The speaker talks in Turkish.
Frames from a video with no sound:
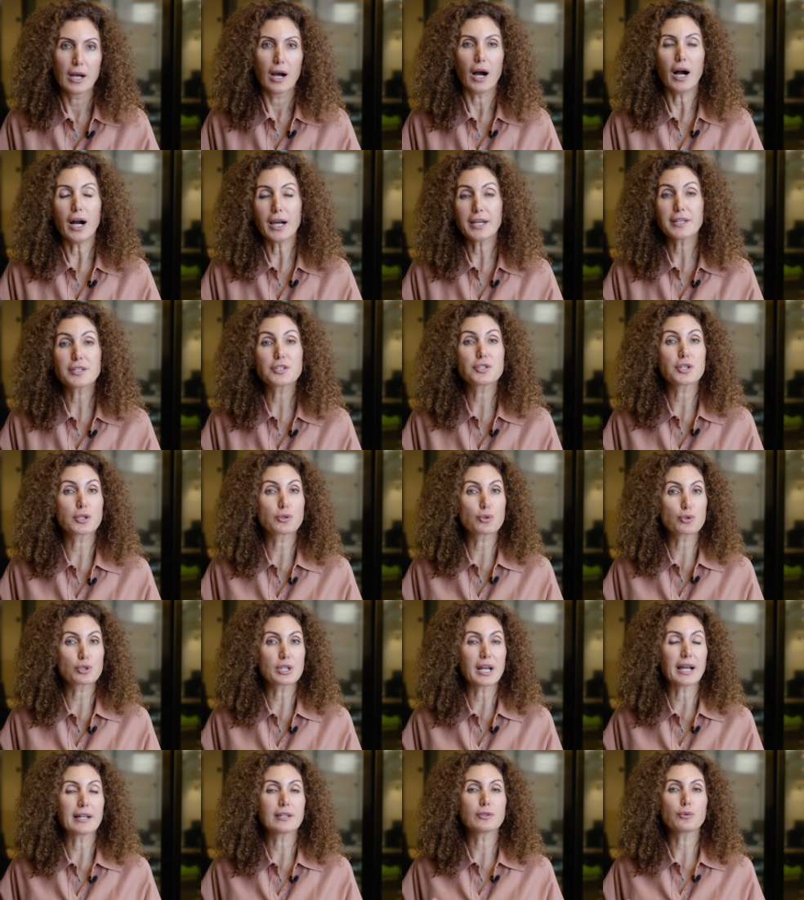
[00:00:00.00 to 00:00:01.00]
Ayrıca
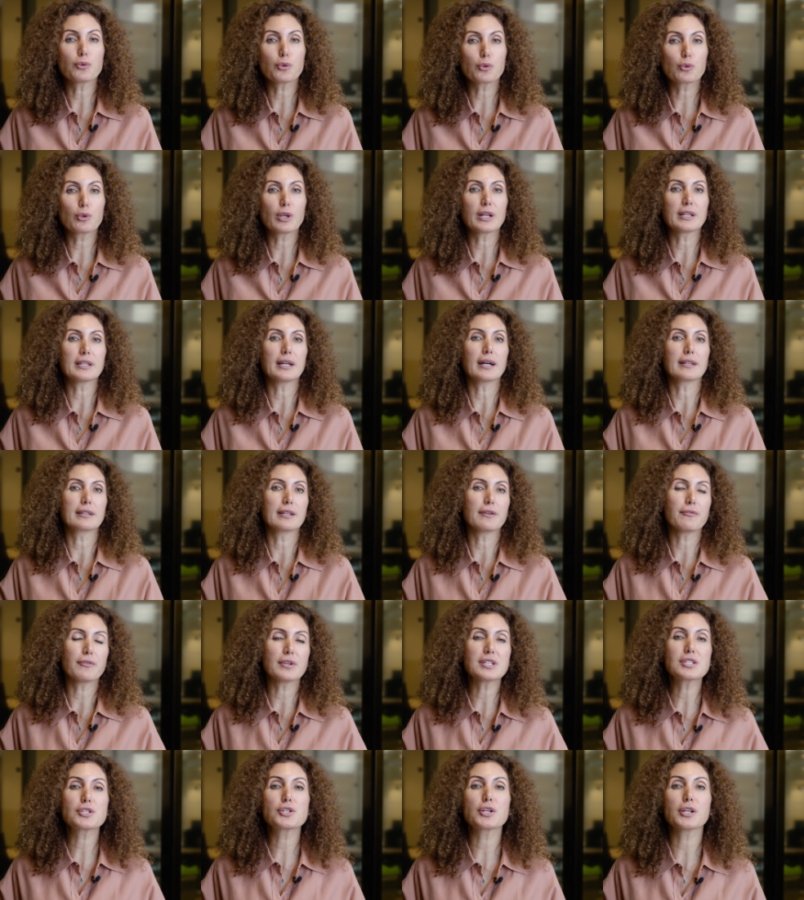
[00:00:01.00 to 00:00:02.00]
düzenli uygulanan
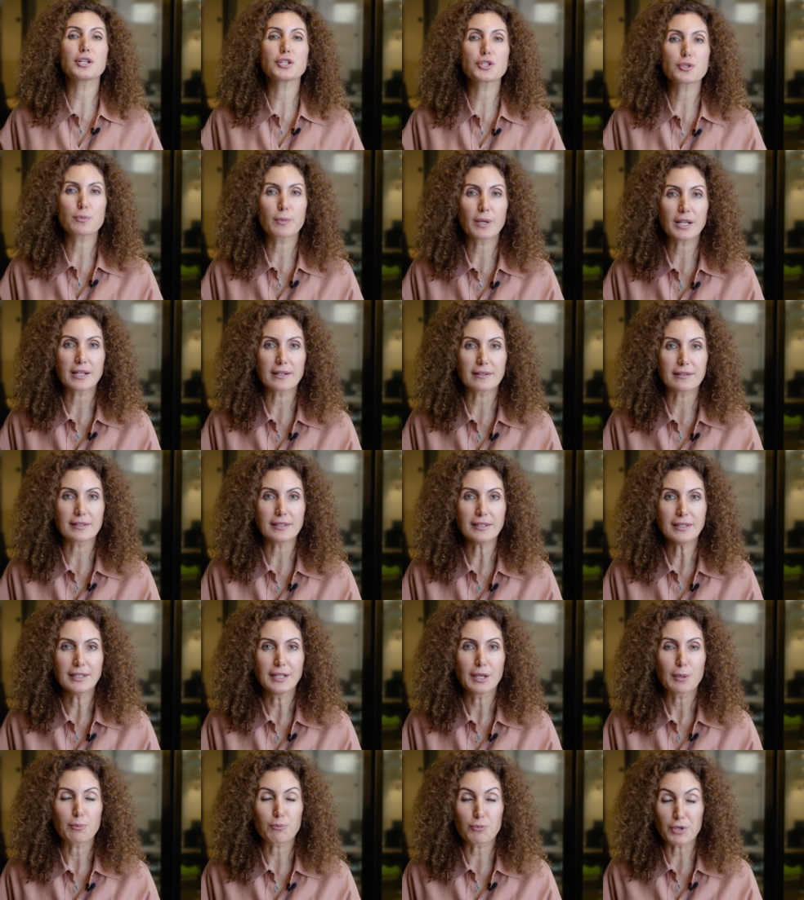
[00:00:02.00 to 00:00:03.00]
nefes çalışmaları
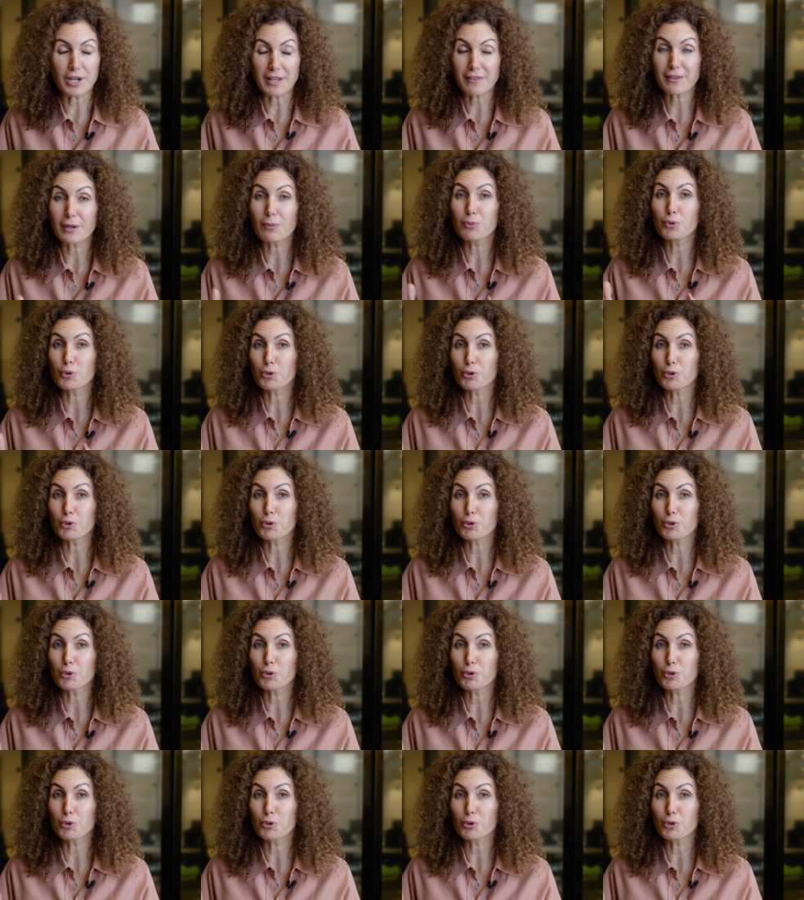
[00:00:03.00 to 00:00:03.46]
Breath